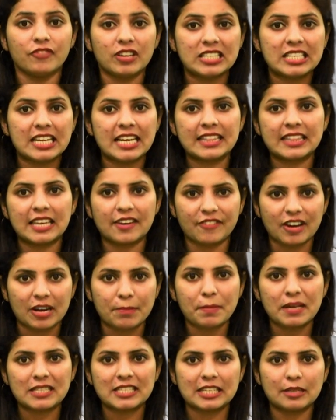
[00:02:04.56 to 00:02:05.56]
విజయేంద్ర
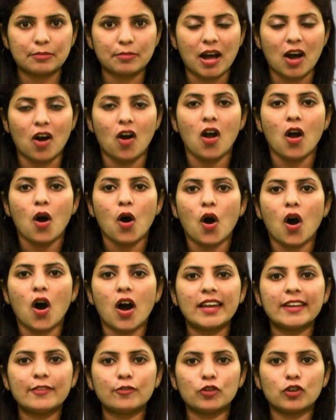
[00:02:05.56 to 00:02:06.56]
వర్మ సినిమా
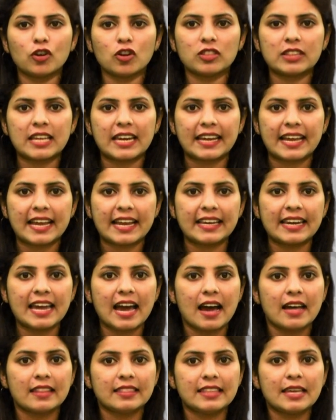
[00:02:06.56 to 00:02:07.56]
హాలీవుడ్లో తెరకెక్కిన
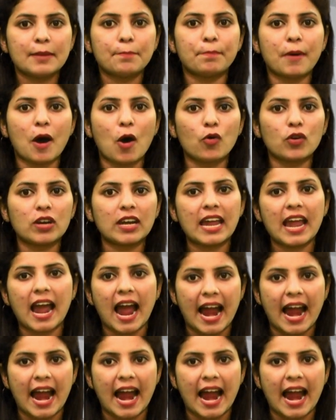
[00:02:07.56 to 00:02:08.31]
ది బౌర్నే